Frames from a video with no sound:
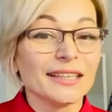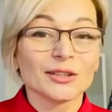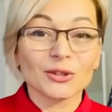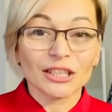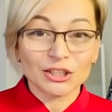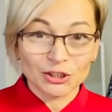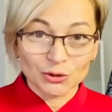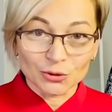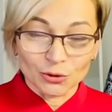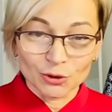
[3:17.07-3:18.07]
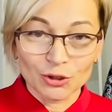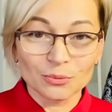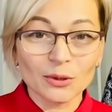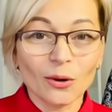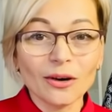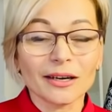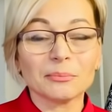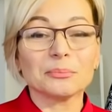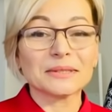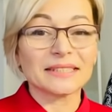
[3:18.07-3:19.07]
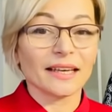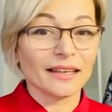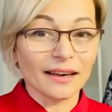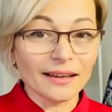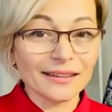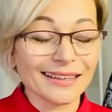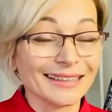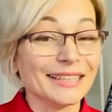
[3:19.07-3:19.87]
но я шью очень много, постоянно,